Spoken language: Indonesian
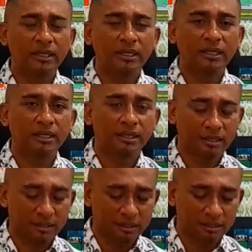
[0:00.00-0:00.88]

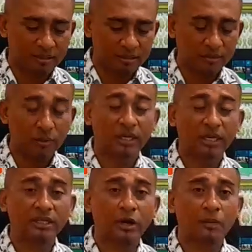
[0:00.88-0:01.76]
eh, sesuai
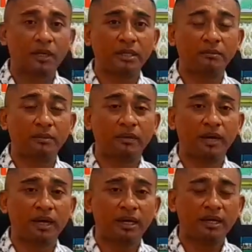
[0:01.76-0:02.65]
dengan jawaban ini
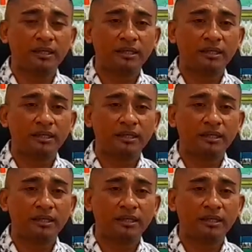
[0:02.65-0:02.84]
bahwa